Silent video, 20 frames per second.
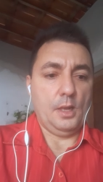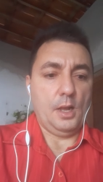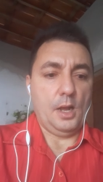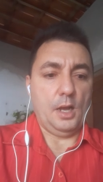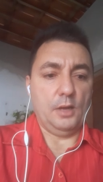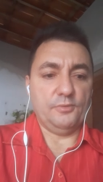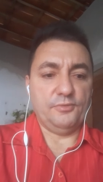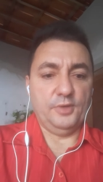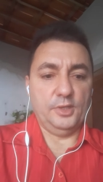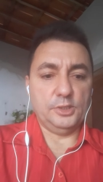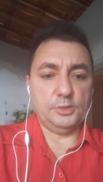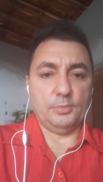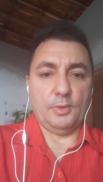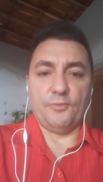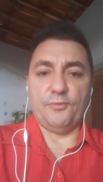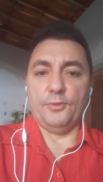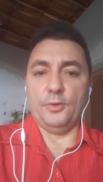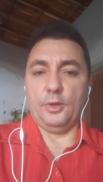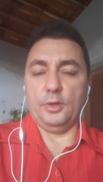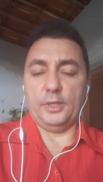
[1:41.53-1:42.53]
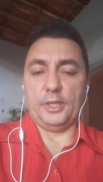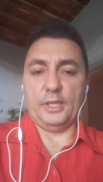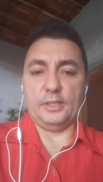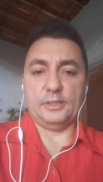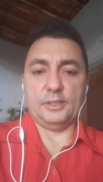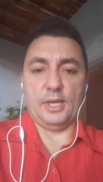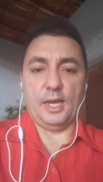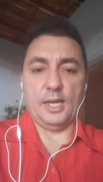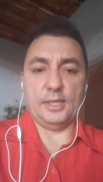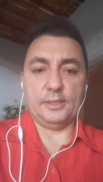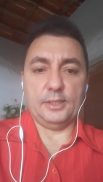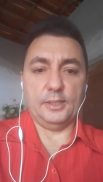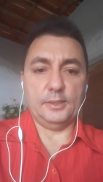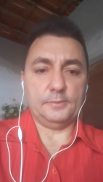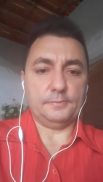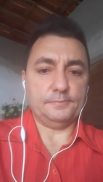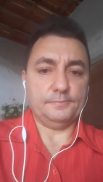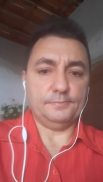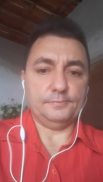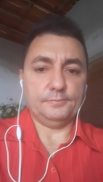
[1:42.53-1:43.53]
A vítima foi
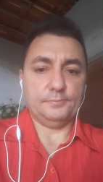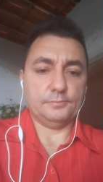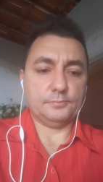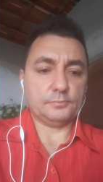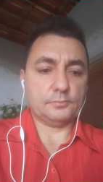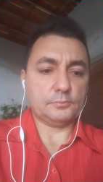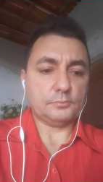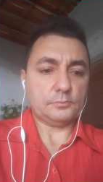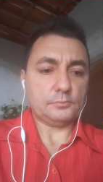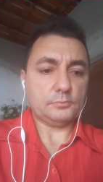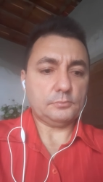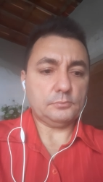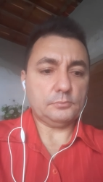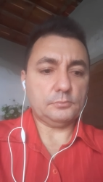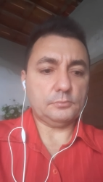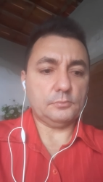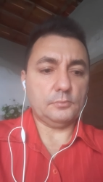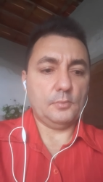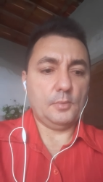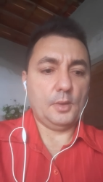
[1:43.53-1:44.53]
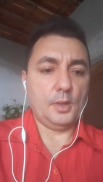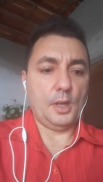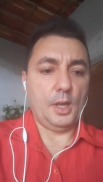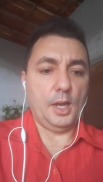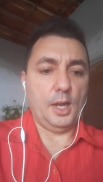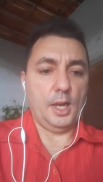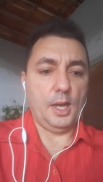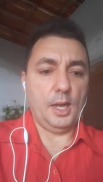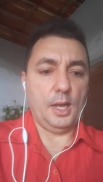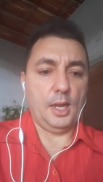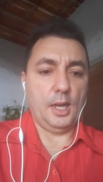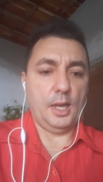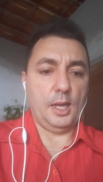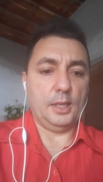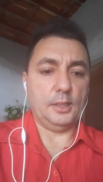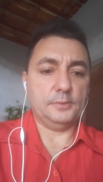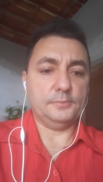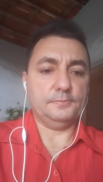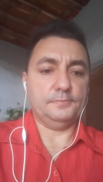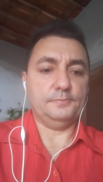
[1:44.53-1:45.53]
orientada
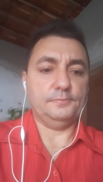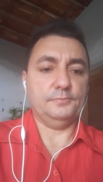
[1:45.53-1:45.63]
a